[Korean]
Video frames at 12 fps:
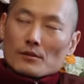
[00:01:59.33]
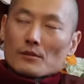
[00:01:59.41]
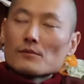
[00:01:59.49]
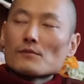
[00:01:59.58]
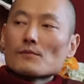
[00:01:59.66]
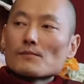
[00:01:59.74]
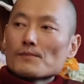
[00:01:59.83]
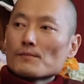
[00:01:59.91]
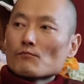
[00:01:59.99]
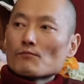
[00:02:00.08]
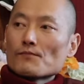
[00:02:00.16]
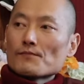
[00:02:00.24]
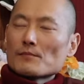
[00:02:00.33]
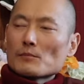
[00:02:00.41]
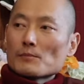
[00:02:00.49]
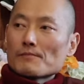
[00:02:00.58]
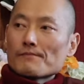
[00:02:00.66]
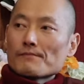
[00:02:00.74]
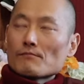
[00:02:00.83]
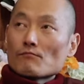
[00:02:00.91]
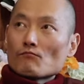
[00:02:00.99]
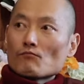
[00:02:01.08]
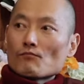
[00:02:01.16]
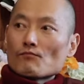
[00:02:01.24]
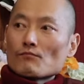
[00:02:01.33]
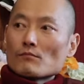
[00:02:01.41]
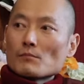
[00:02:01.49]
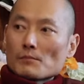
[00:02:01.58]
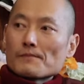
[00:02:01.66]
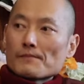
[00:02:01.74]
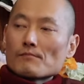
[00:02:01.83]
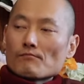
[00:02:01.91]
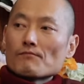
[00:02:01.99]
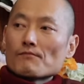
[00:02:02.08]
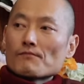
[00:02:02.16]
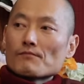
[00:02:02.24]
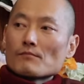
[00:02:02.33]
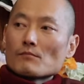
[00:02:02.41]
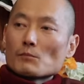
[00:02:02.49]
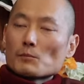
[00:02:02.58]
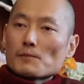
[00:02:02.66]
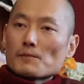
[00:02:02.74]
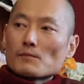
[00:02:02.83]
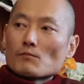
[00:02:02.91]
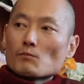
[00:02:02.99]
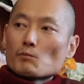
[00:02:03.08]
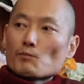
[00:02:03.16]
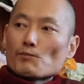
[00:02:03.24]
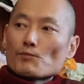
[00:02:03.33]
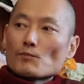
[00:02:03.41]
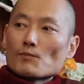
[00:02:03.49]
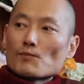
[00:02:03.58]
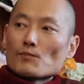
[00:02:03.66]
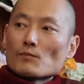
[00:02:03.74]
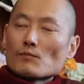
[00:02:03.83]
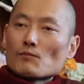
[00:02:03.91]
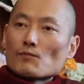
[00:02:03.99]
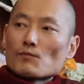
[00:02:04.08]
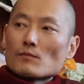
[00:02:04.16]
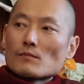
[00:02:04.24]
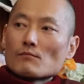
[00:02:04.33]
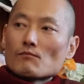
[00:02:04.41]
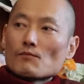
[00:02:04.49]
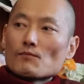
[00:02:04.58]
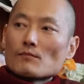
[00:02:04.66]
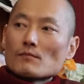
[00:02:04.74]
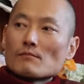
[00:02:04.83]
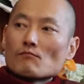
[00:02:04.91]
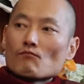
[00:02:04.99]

거기에서 의도가 많이 들어가고 집중, 음. 주장을 많이 펴야 될 때는 항상